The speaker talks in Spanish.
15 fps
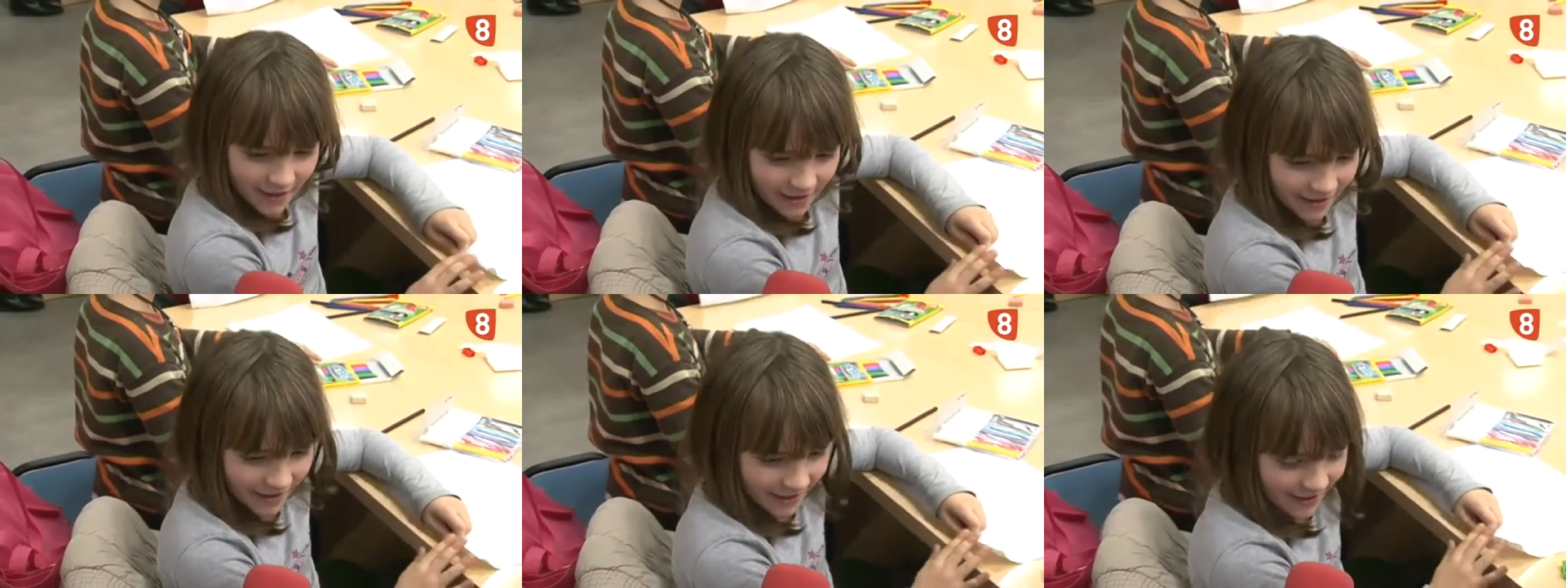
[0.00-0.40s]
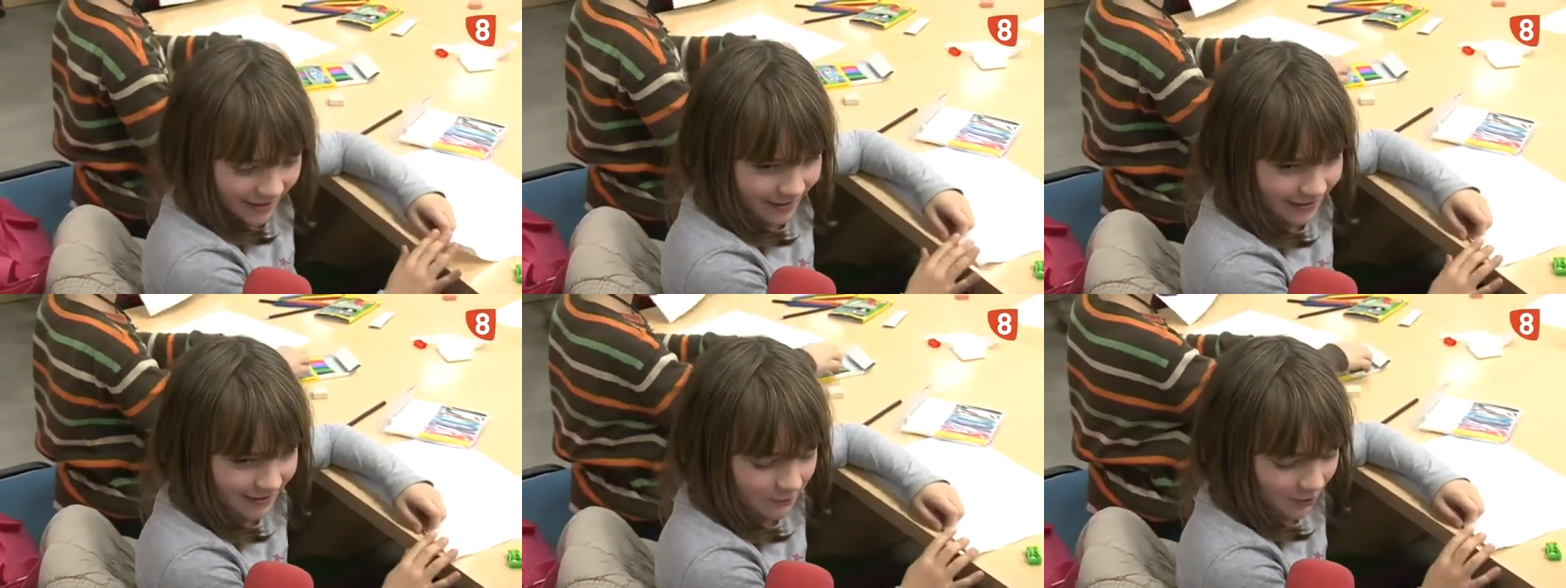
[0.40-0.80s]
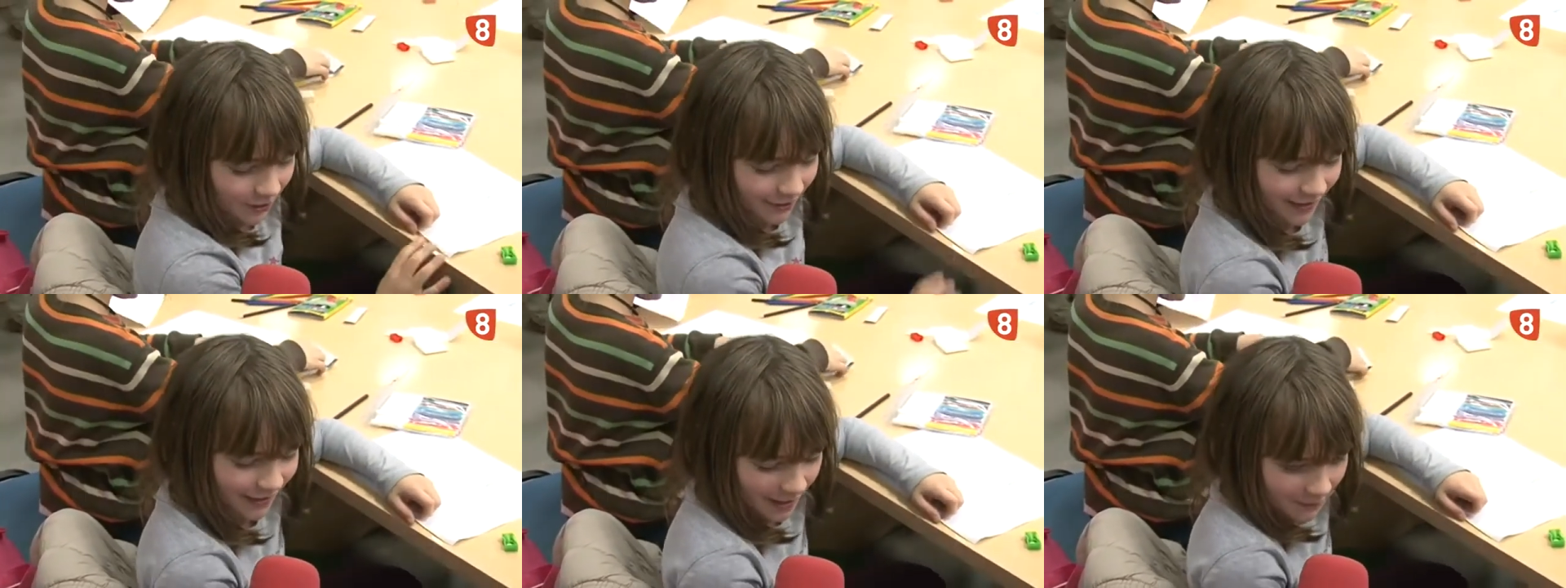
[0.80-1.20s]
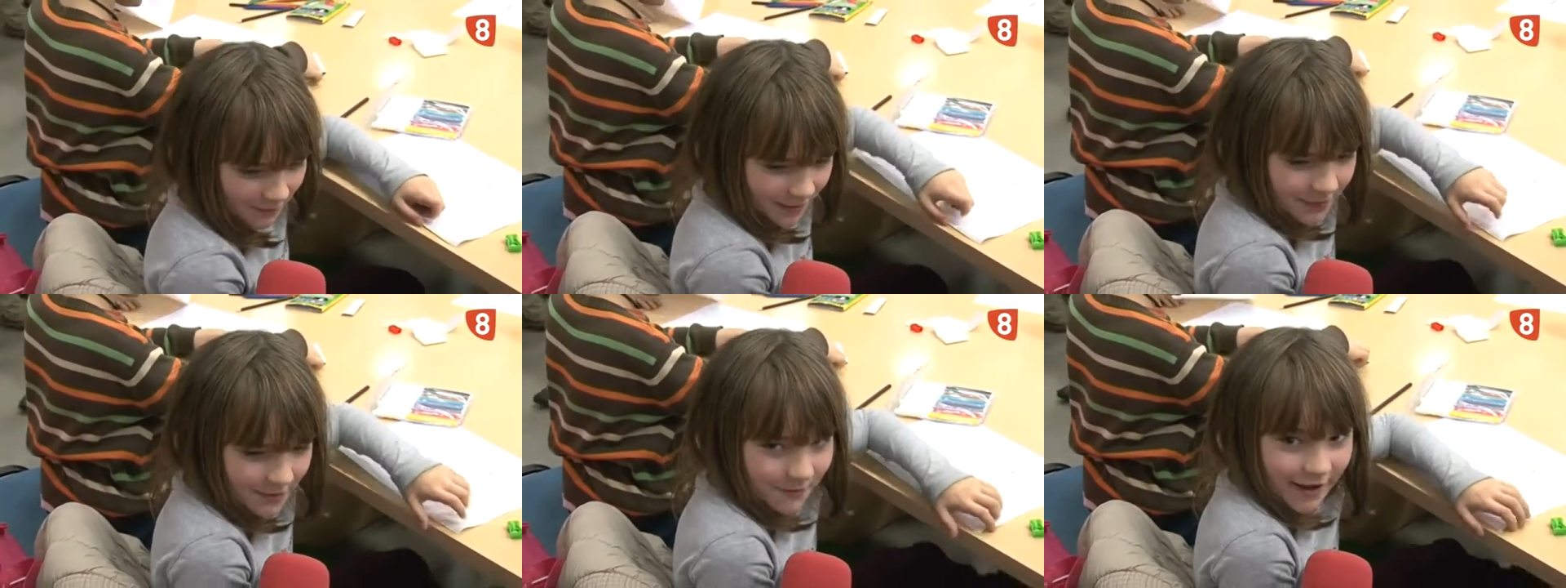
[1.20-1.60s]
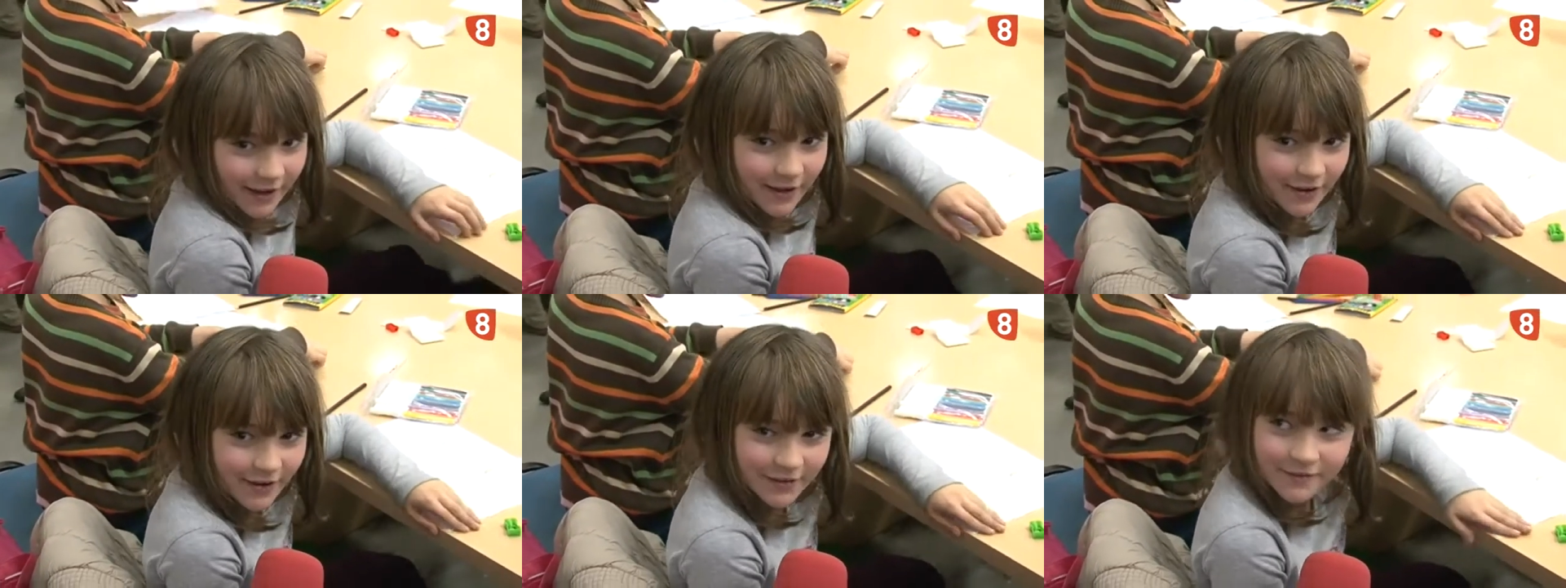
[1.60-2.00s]
Eh, el dibujo de la Plaza
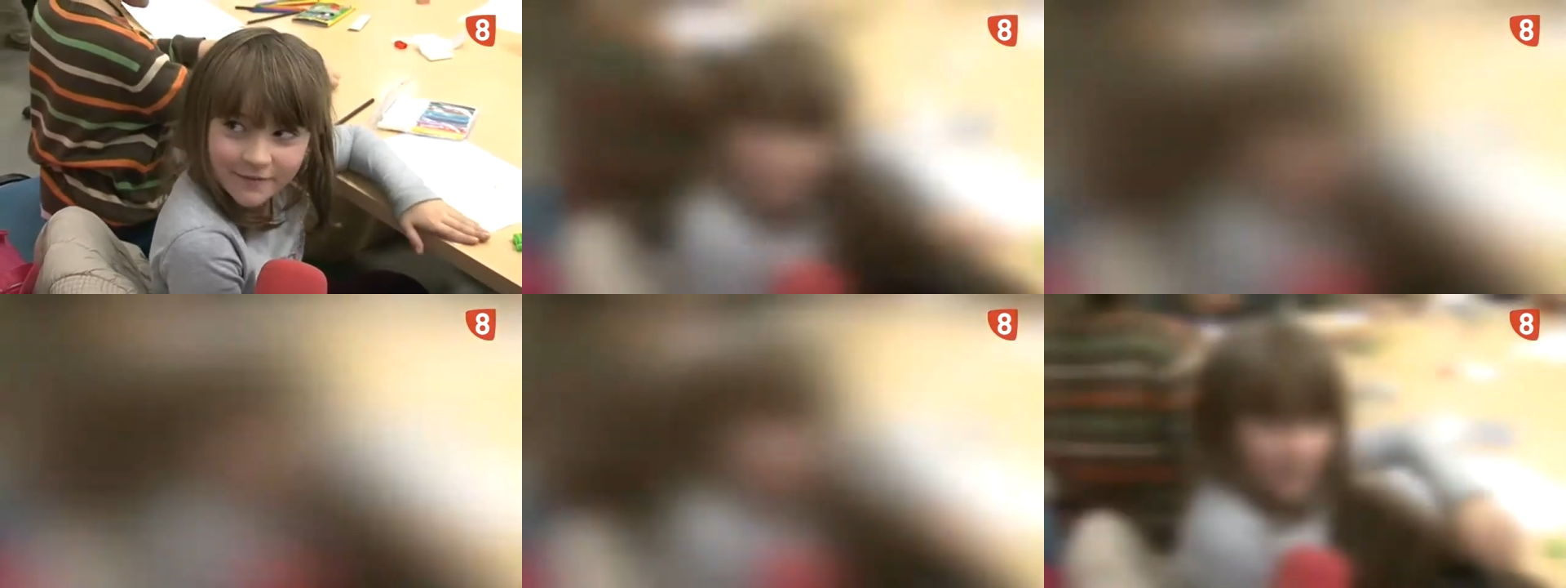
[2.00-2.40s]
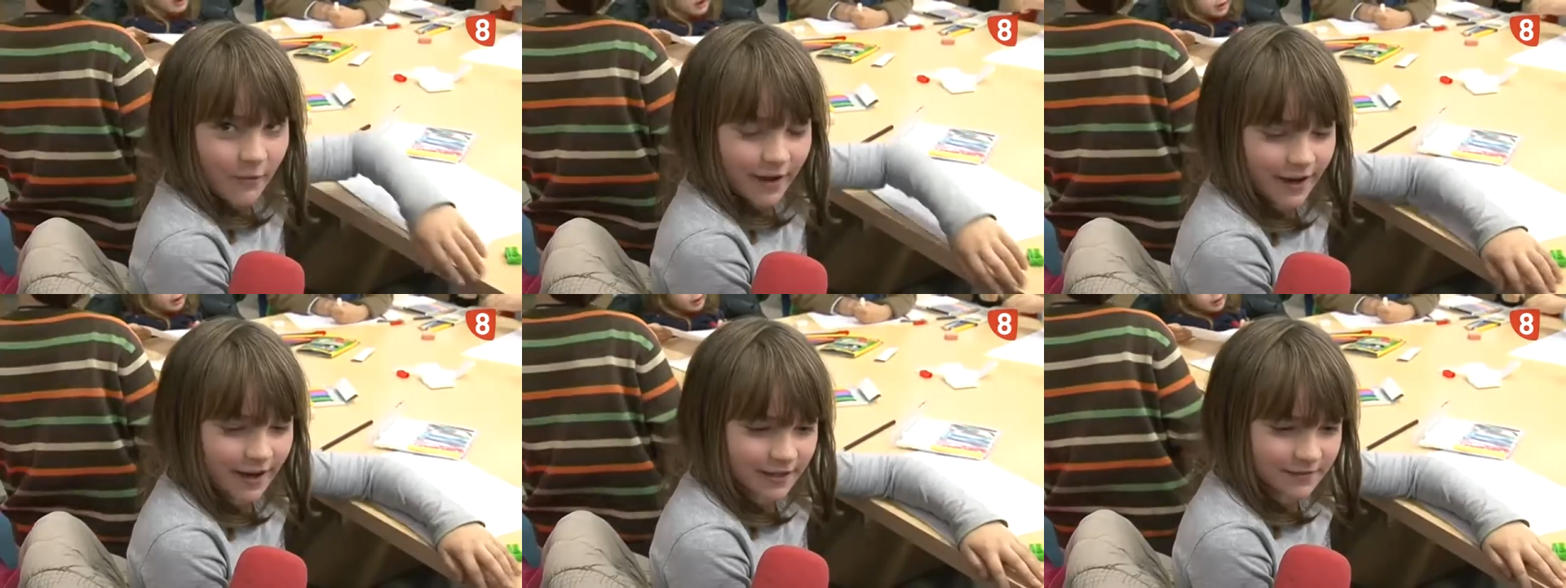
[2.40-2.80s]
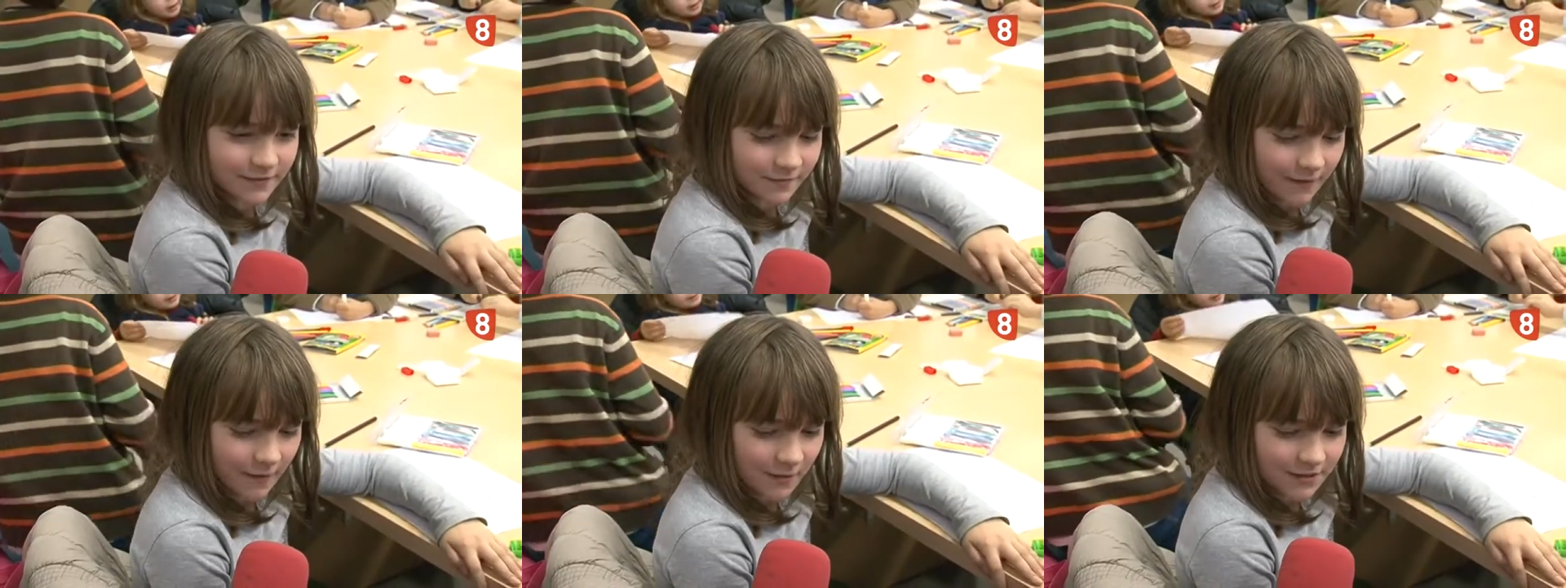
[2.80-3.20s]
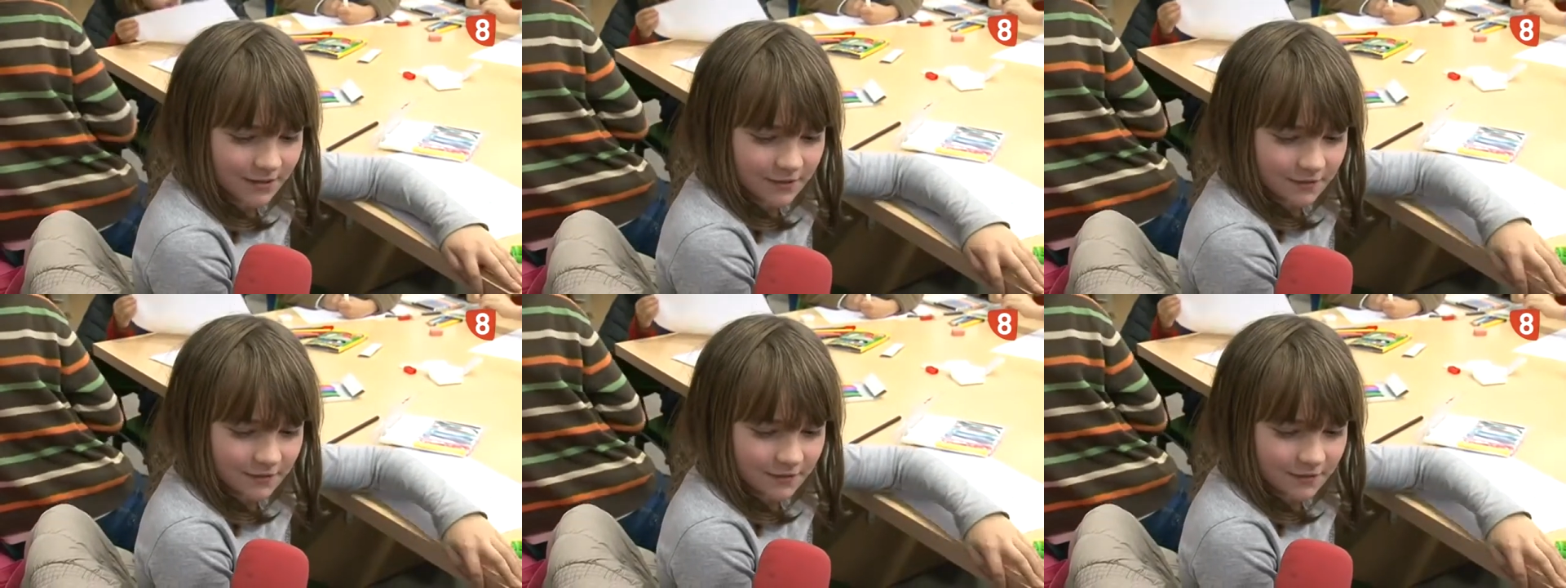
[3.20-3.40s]
Mayor. Pues vamos